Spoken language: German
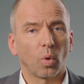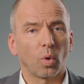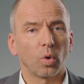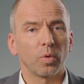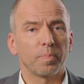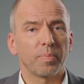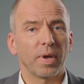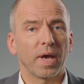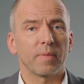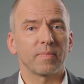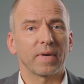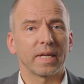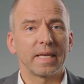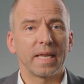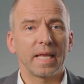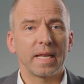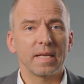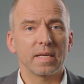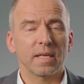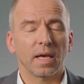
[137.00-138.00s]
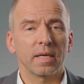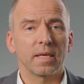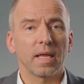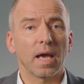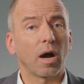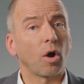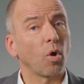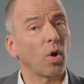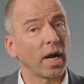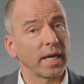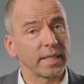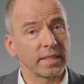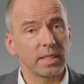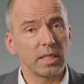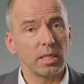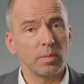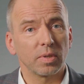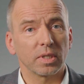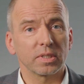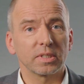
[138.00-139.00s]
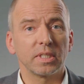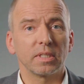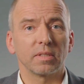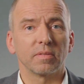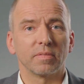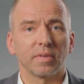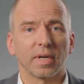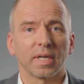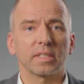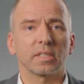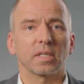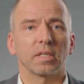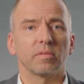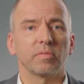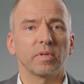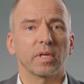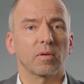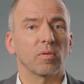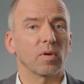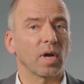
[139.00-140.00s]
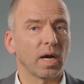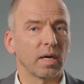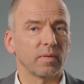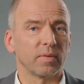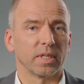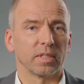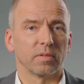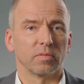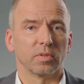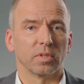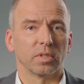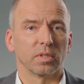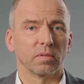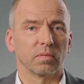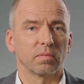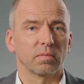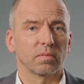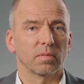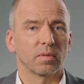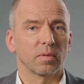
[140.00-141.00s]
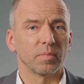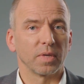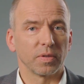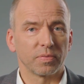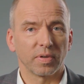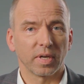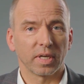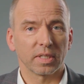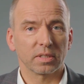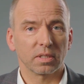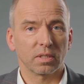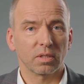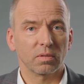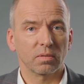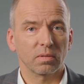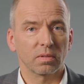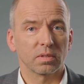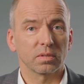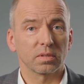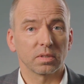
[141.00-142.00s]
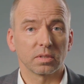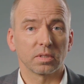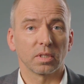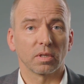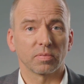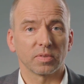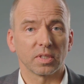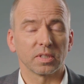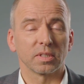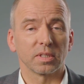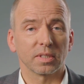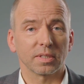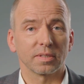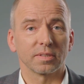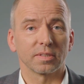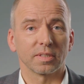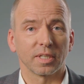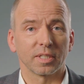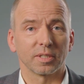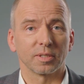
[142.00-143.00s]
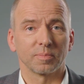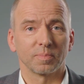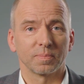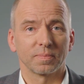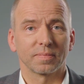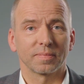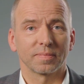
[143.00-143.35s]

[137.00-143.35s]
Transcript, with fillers: und permanent an der auch IT-basierten Weiterentwicklung arbeiten würden. Mit Ferchau sind Sie auf der sicheren Seite.